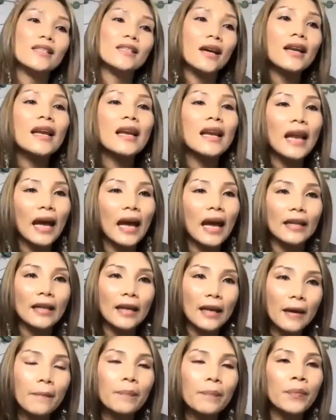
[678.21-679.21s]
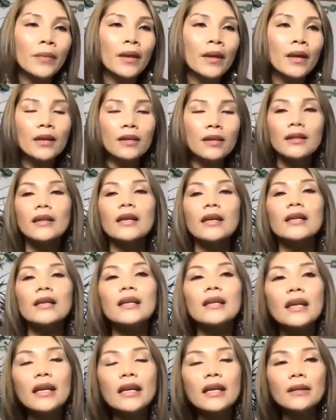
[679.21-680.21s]
trở lên lại nhá cho nên
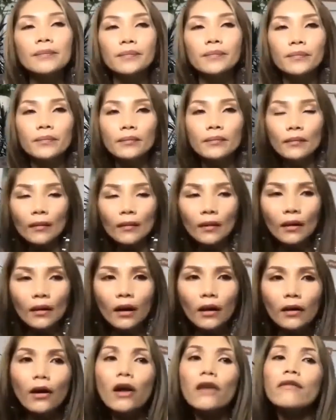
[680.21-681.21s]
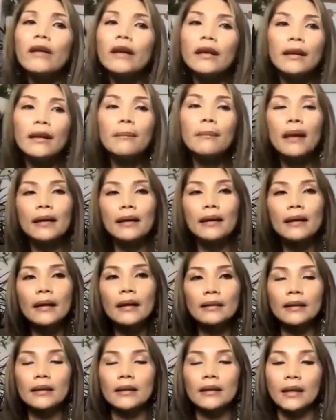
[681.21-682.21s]
khi nói về cái mặt các
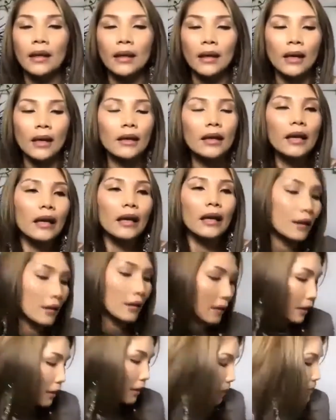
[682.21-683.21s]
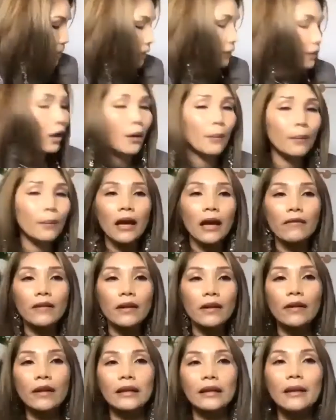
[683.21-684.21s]
anh chị khi à, em sẽ tóm lại
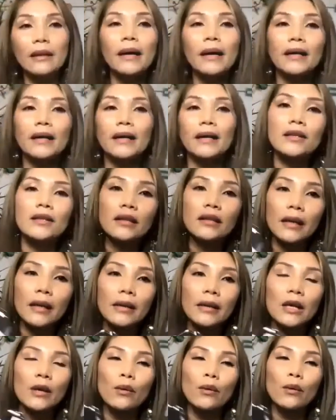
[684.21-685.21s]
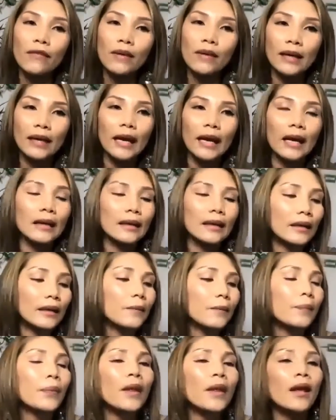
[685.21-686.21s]
về phần cái mặt trước để em đi qua phần khác ha
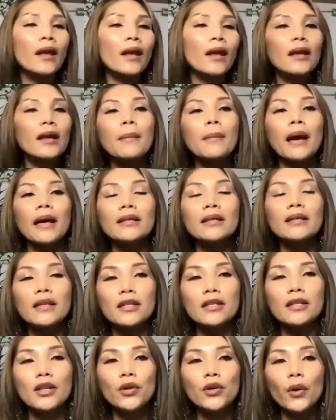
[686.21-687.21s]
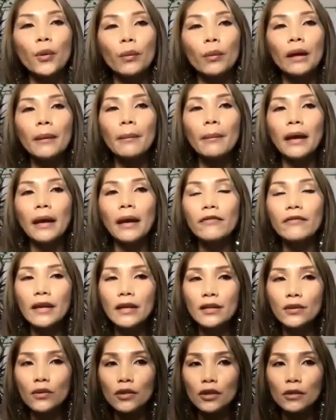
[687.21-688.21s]
khi mà anh chị sử dụng cái máy
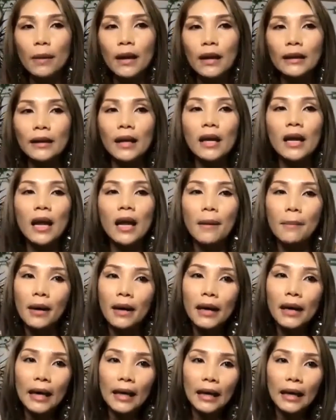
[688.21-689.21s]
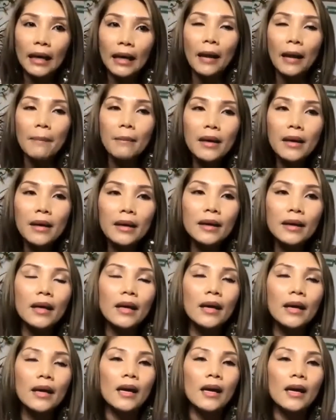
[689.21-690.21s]
facial spa thế hệ mới 2020
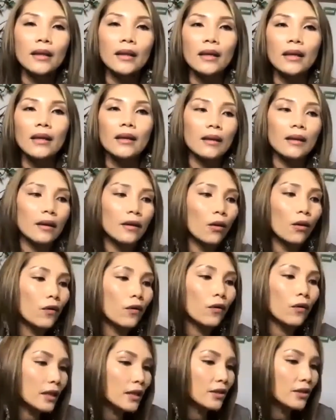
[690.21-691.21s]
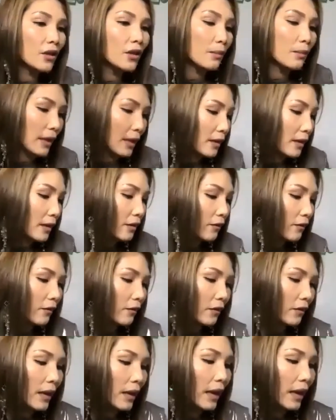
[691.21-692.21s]
thì đối với thị trường Mỹ
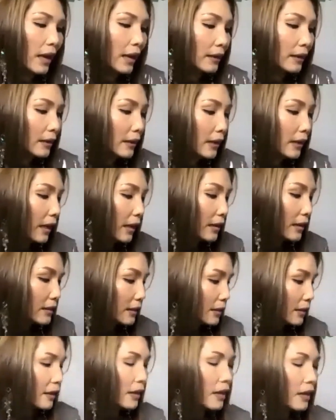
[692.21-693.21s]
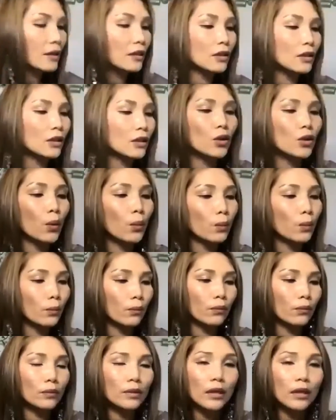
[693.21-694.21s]
là là anh chị nên sử dụng
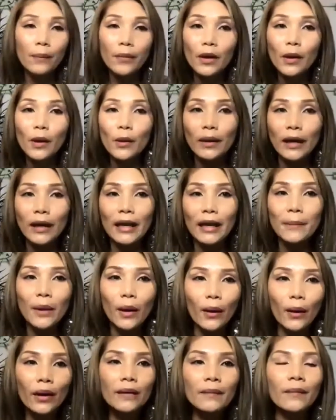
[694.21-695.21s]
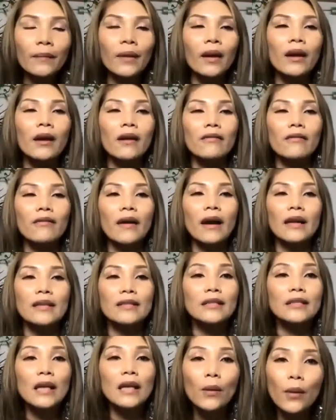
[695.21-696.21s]
giống như lúc nãy em nói và
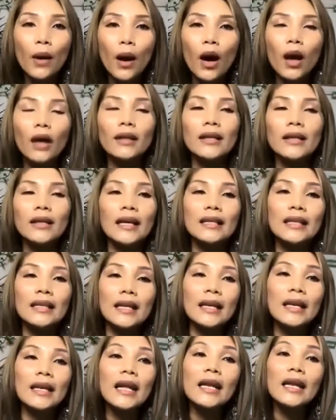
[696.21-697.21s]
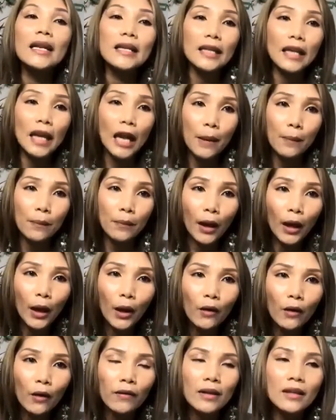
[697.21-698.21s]
sau đó thì anh chị nên kèm
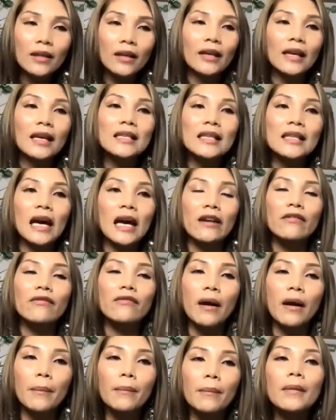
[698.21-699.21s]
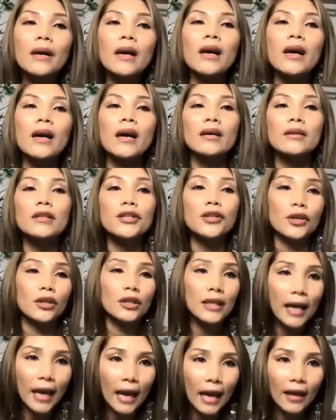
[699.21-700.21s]
theo với những cái sản phẩm
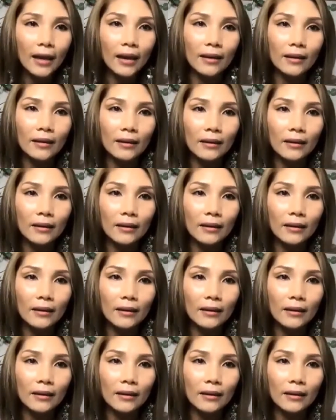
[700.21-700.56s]
dưỡng da